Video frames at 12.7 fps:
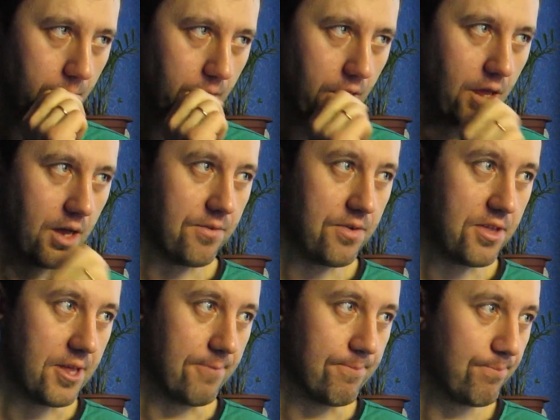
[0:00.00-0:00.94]
Как
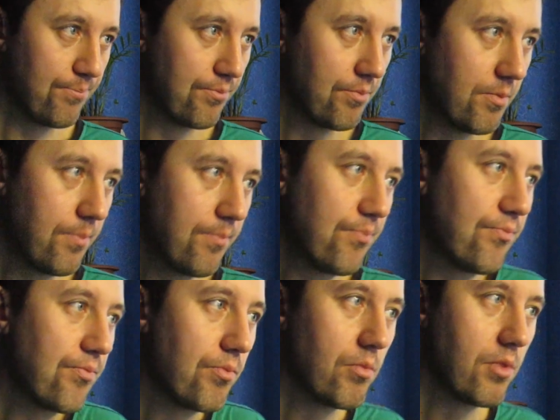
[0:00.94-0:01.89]
говорится,
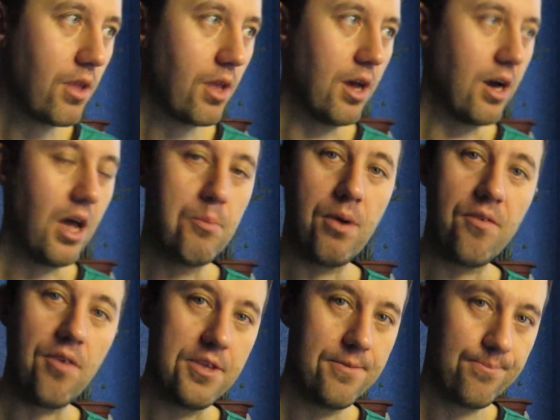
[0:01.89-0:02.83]

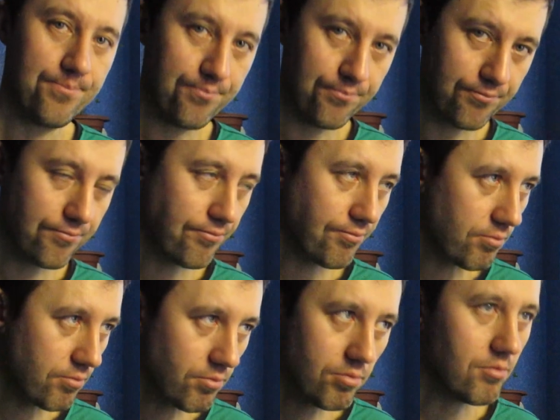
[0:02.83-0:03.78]
хайповать
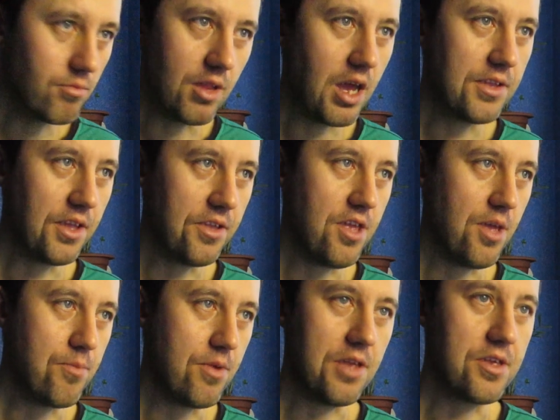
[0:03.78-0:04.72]
на этой
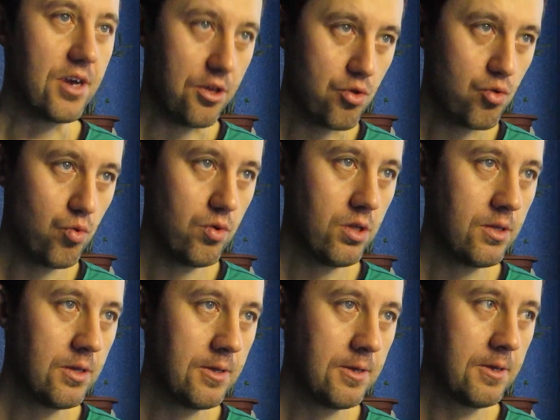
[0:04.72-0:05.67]
теме я не хочу.
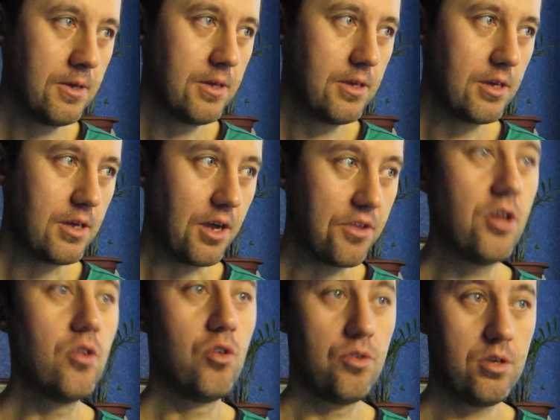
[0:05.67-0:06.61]
Как
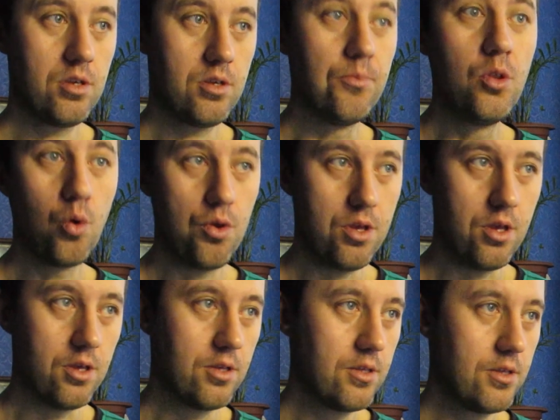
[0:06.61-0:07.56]
делают
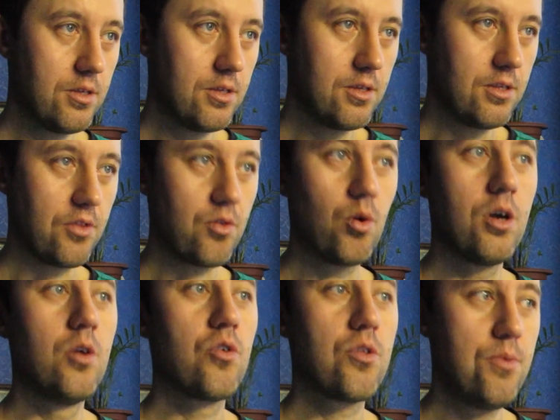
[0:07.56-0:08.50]
многие, насколько
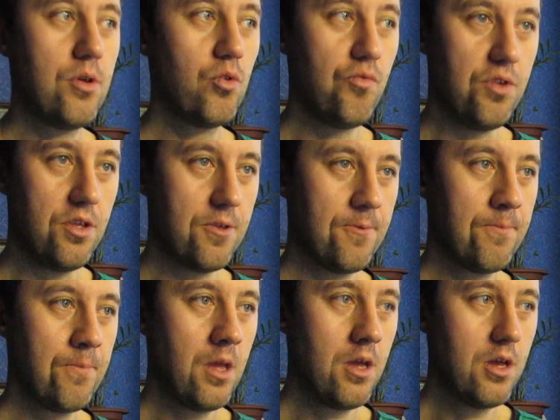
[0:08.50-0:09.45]
я успел увидеть.
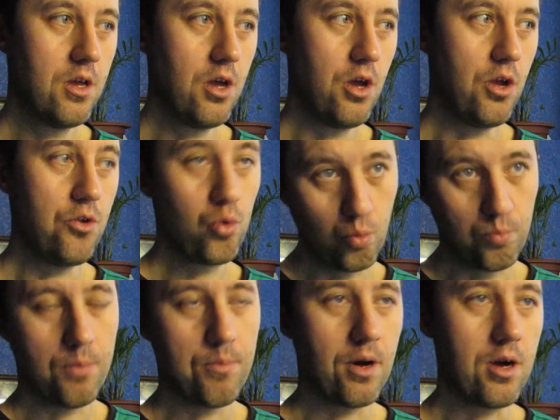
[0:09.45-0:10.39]
YouTube
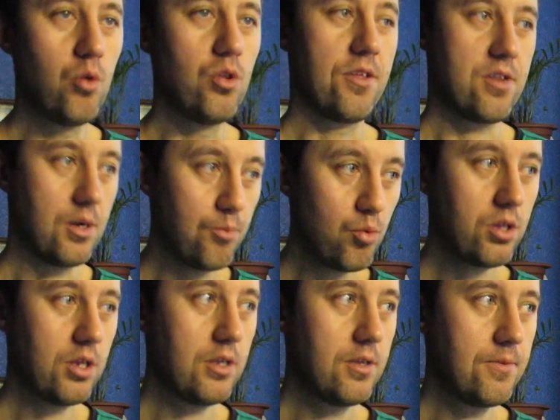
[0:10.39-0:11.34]
пока у нас
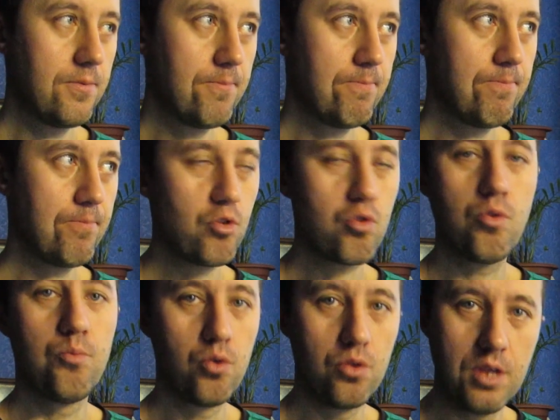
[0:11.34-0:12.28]
работает. Что
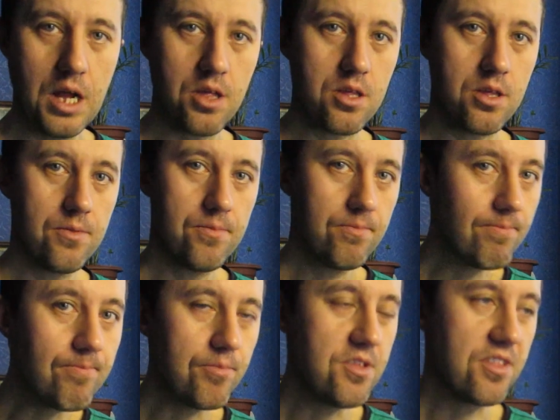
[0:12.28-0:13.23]
будет дальше,
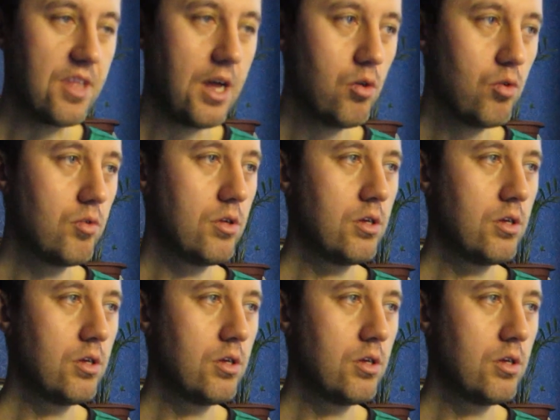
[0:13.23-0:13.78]
не знаю.